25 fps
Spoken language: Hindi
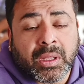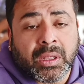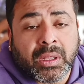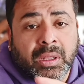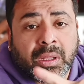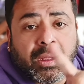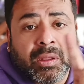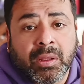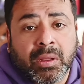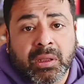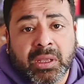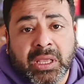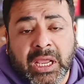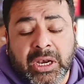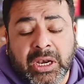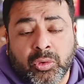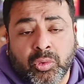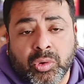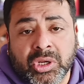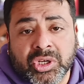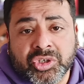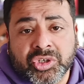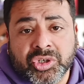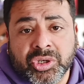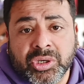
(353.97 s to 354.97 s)

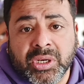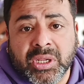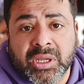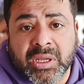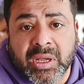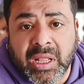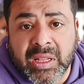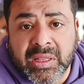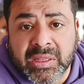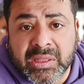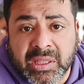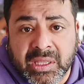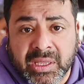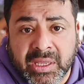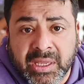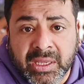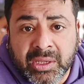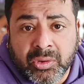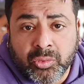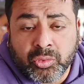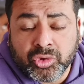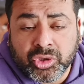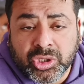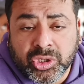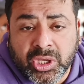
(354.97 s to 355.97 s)
कैलकुलेशन uh, निकालते
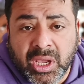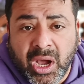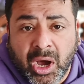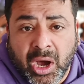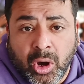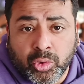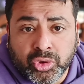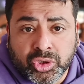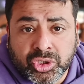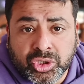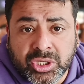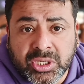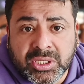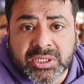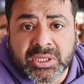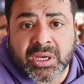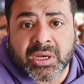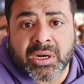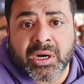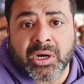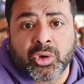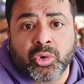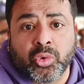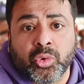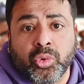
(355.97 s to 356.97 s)
हैं उसके हाउसेज
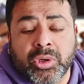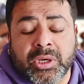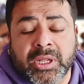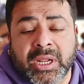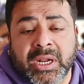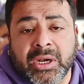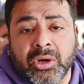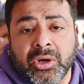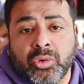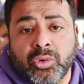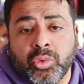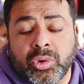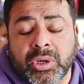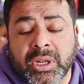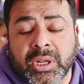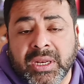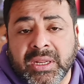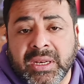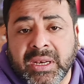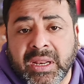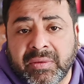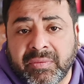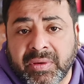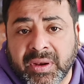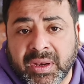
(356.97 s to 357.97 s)
अगर टू टेन टू
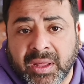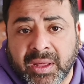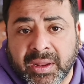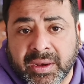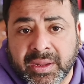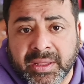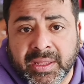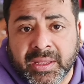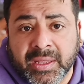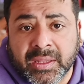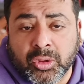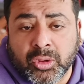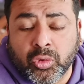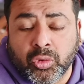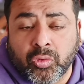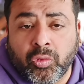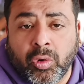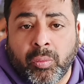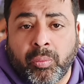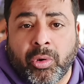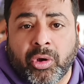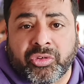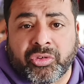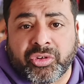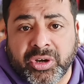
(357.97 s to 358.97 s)
टेन इलेवन आ रहे हैं तो
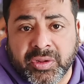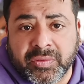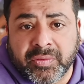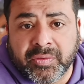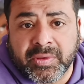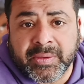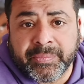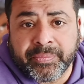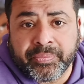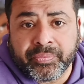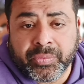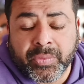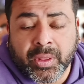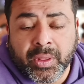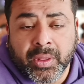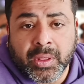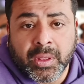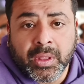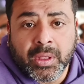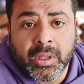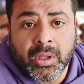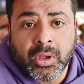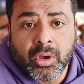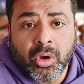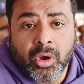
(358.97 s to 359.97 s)
वो पॉजिटिव है
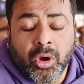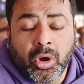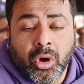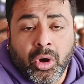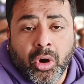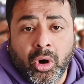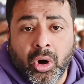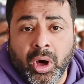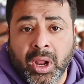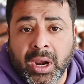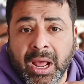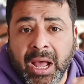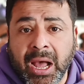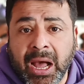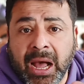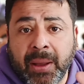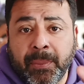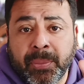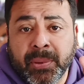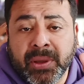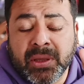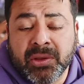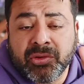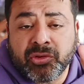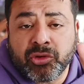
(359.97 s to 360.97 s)
और
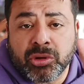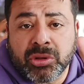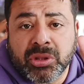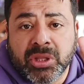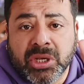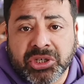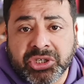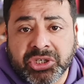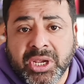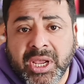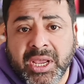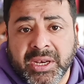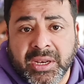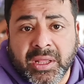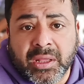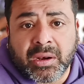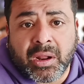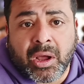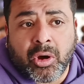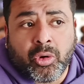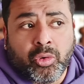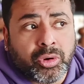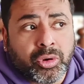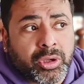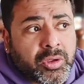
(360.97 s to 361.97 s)
आपकी जो दशा है
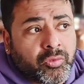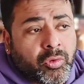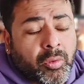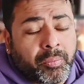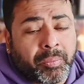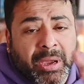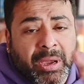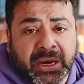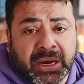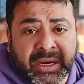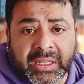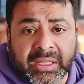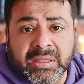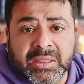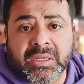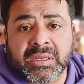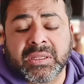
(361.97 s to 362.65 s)
ना राहु की वो पहले